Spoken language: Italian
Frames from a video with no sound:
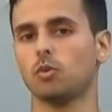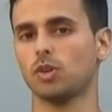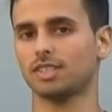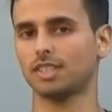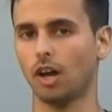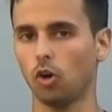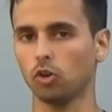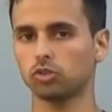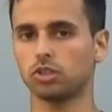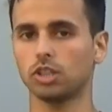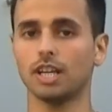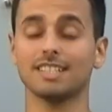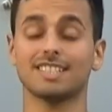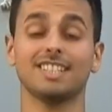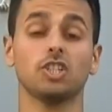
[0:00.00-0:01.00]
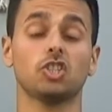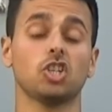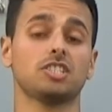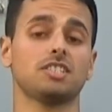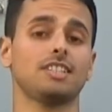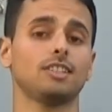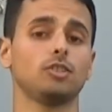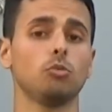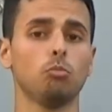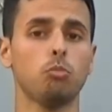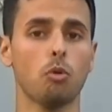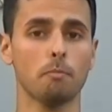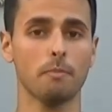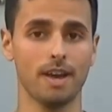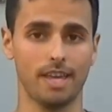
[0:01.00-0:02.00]
questa ottica si necessita di un
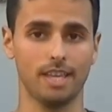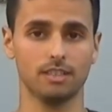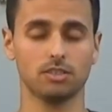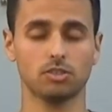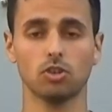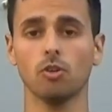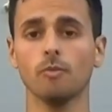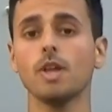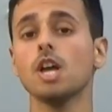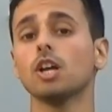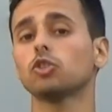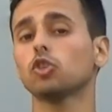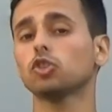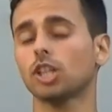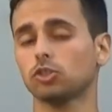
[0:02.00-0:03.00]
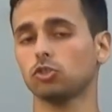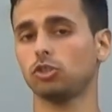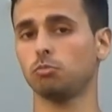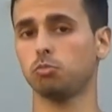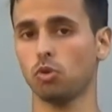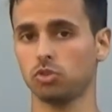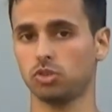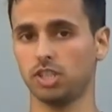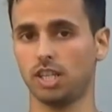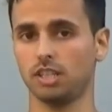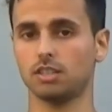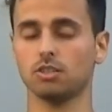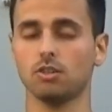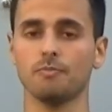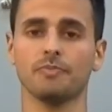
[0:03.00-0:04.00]
buon maestro dotato di buon
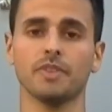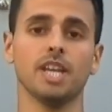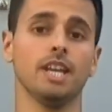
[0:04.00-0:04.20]
senso.